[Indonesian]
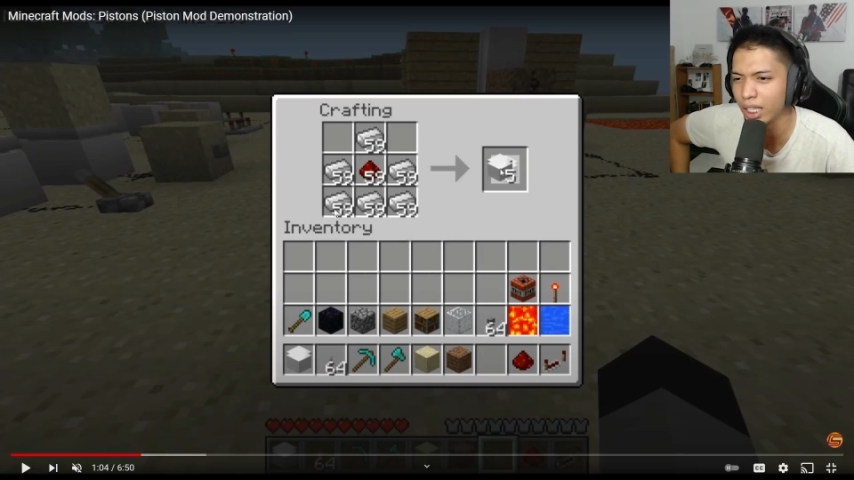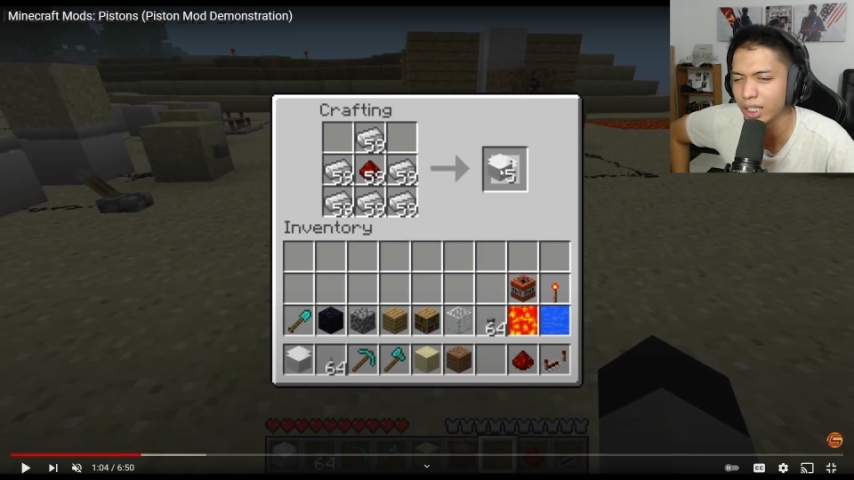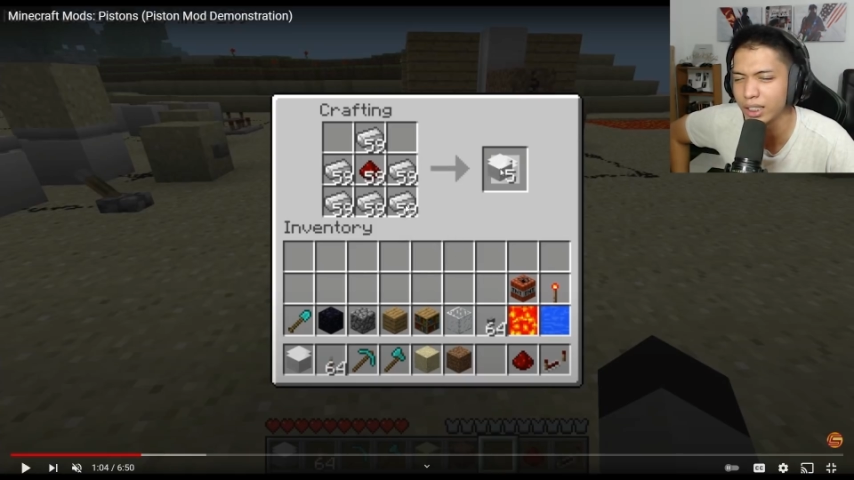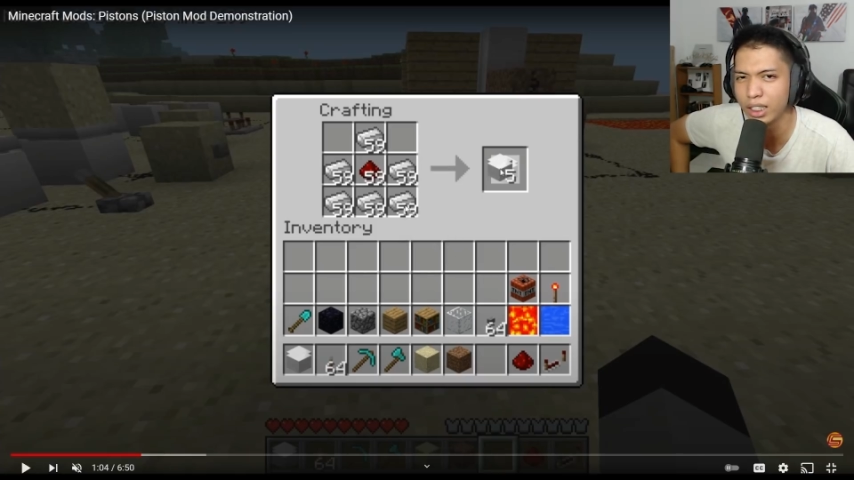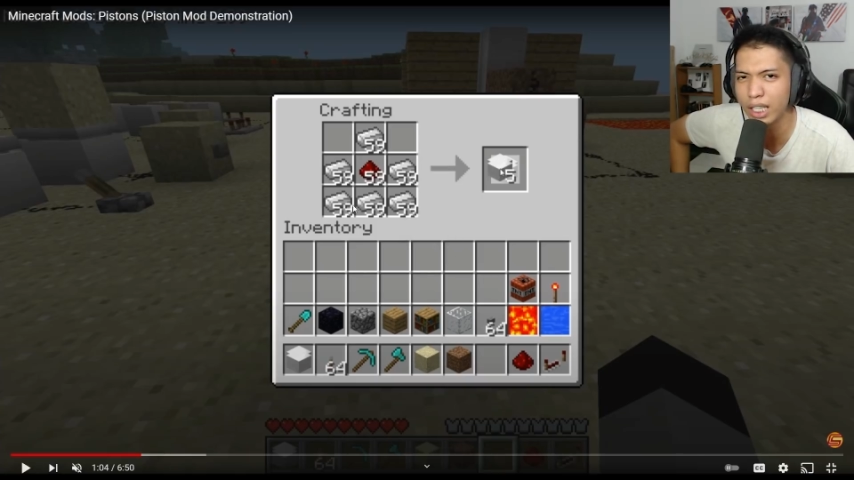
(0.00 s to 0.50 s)

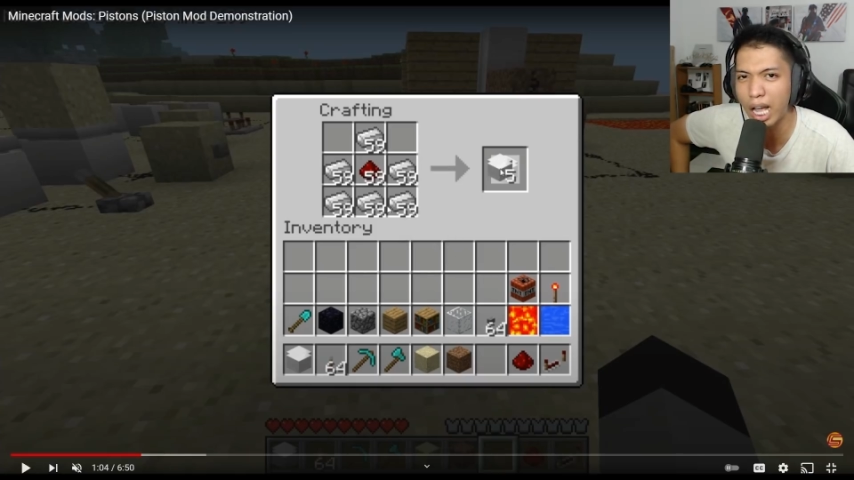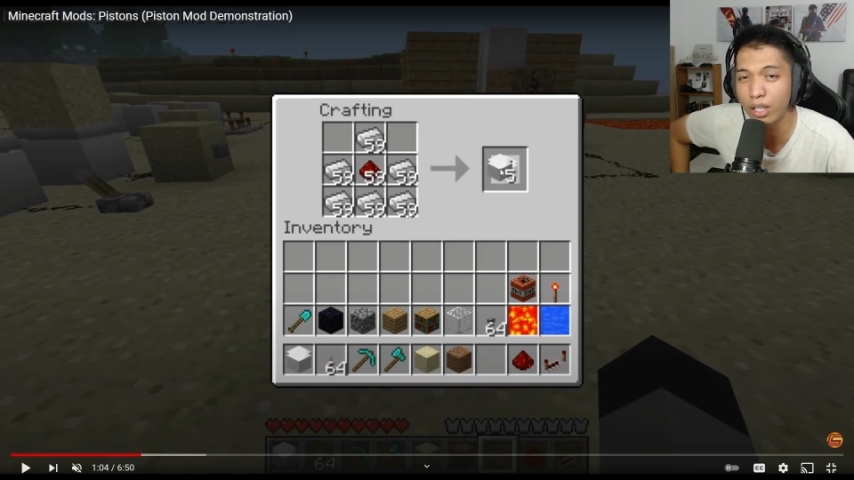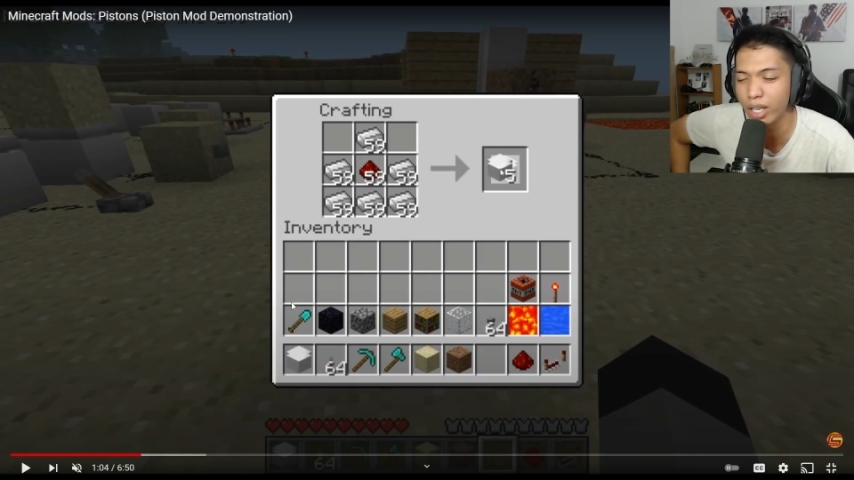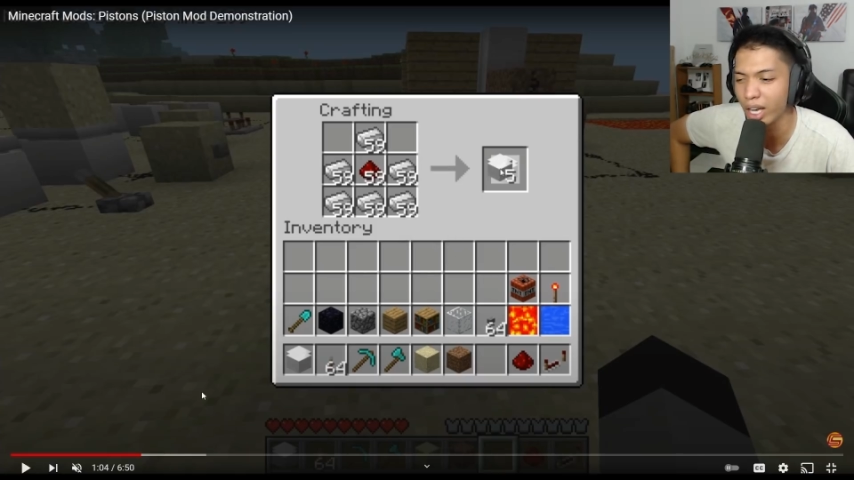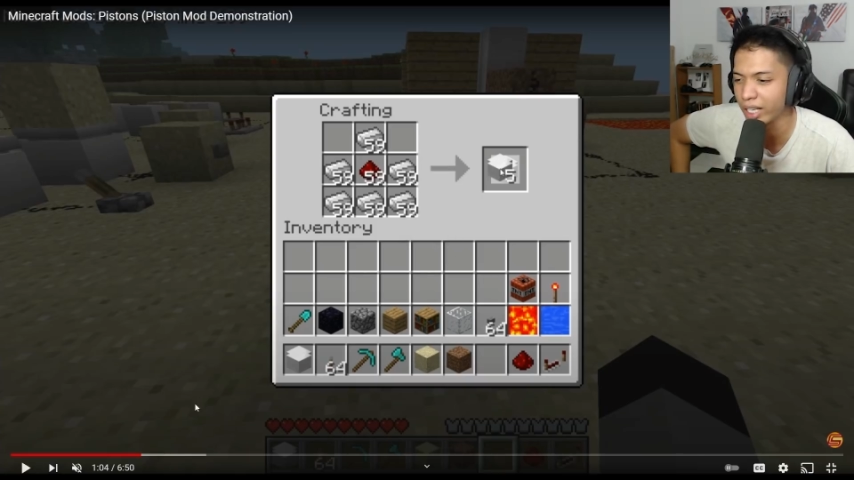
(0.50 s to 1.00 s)
kasih kayu
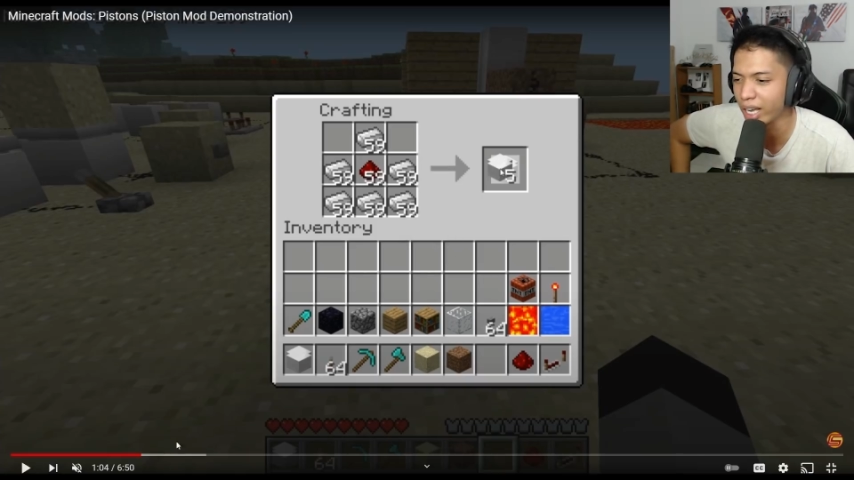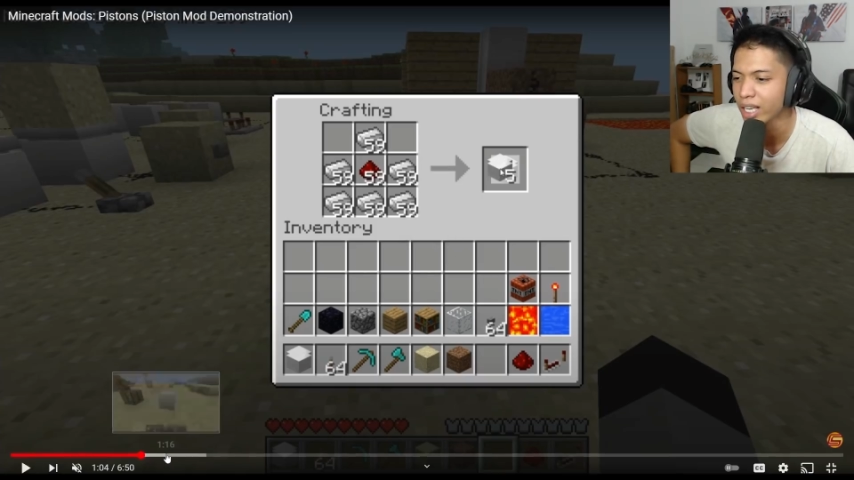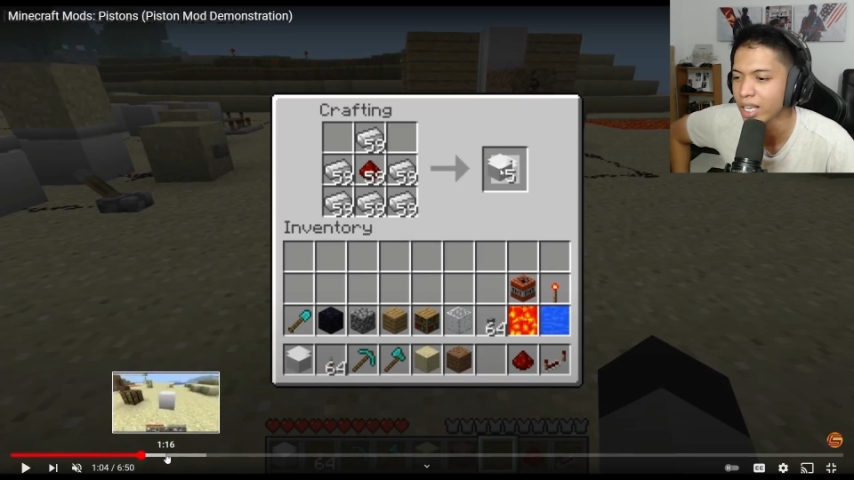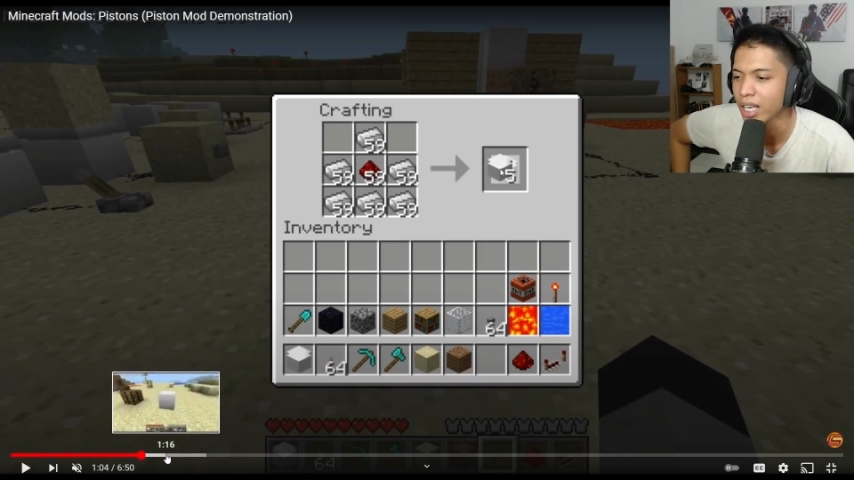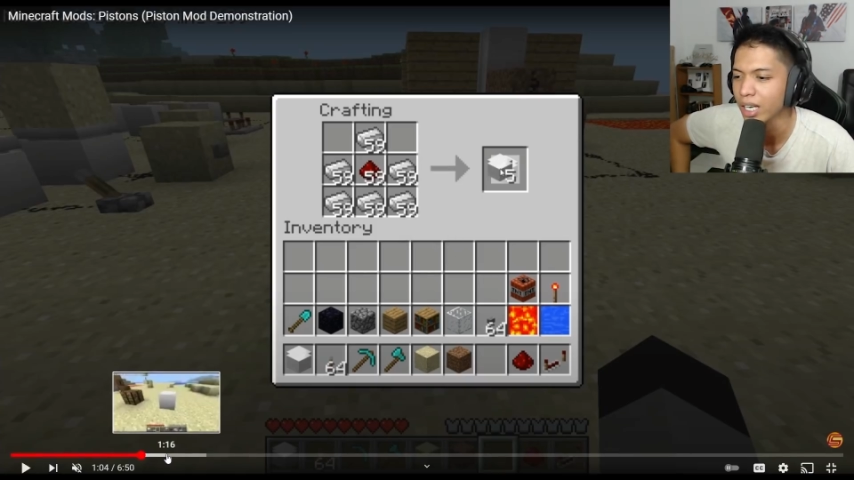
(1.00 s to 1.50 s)
ya kan ya.
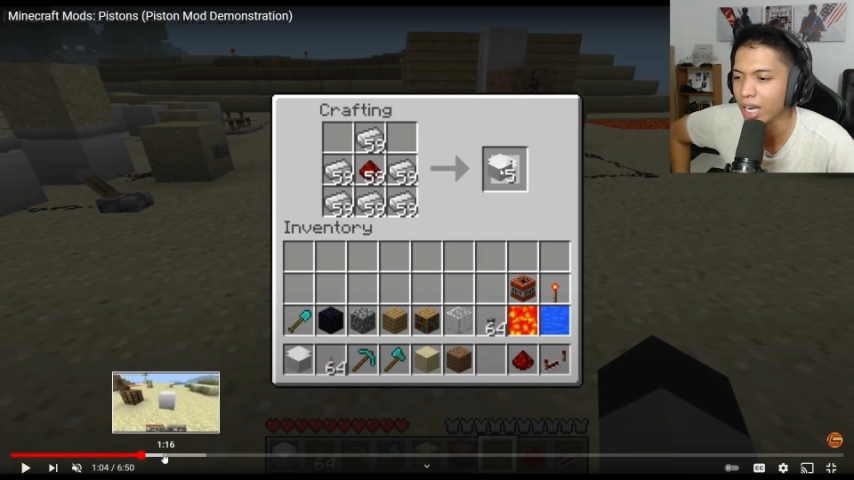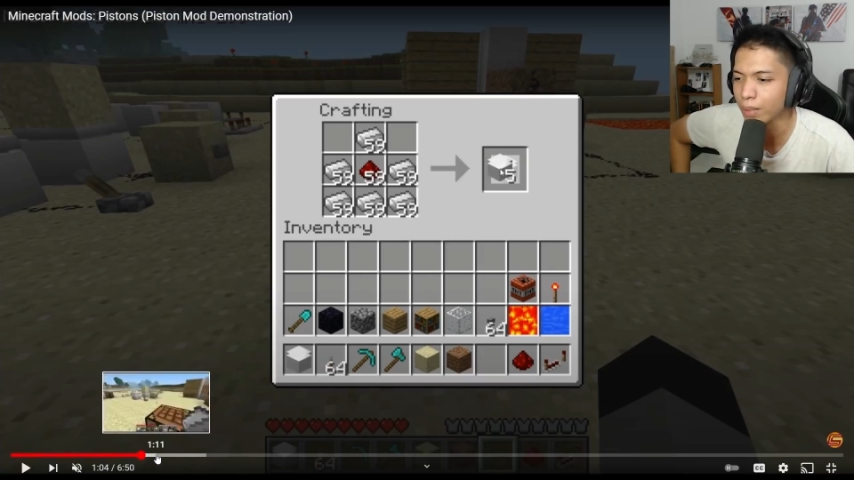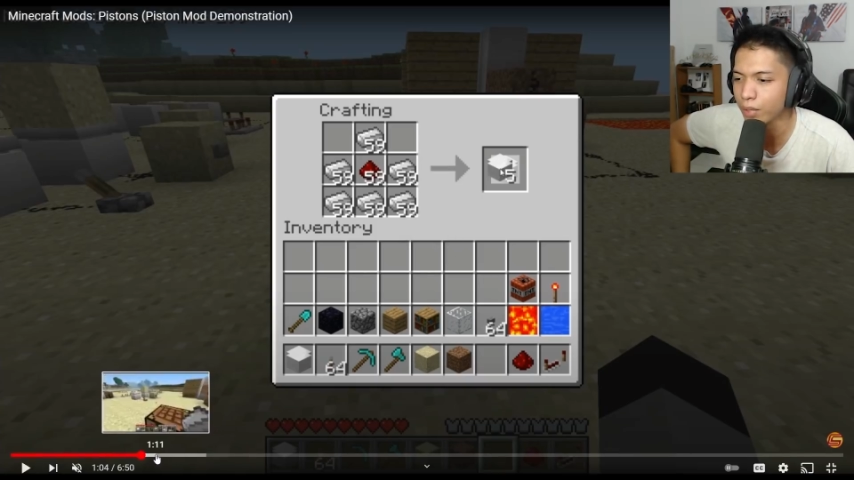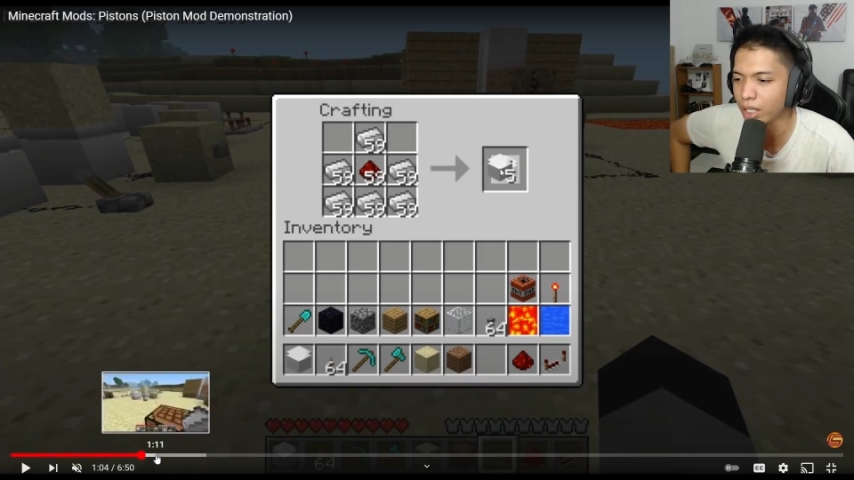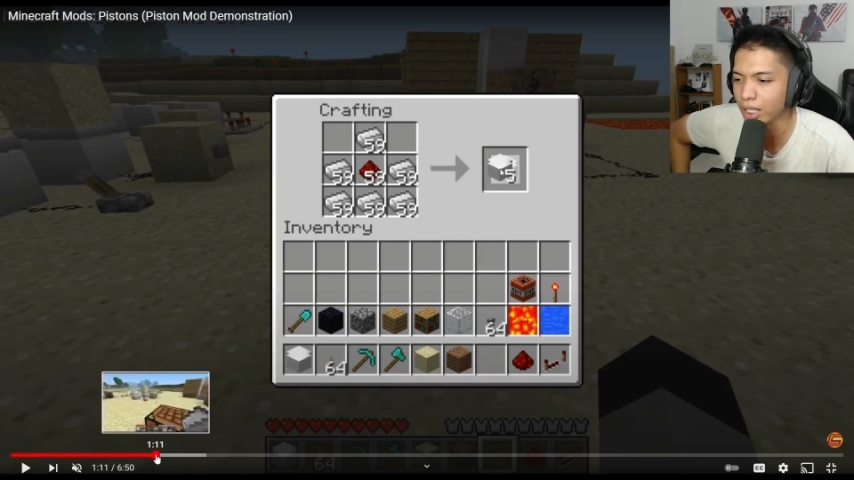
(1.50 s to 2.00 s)
Dan kemudian